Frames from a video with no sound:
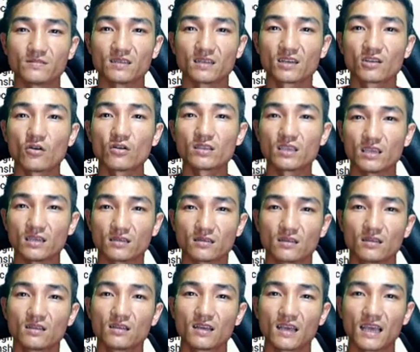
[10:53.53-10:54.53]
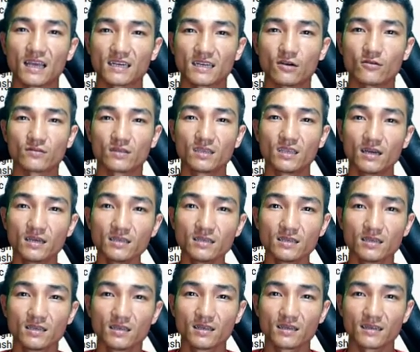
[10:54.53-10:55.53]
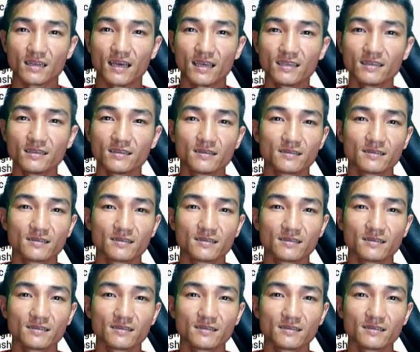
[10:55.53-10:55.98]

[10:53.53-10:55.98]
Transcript: những cái đối chuyện hàng đầu thế giới đấy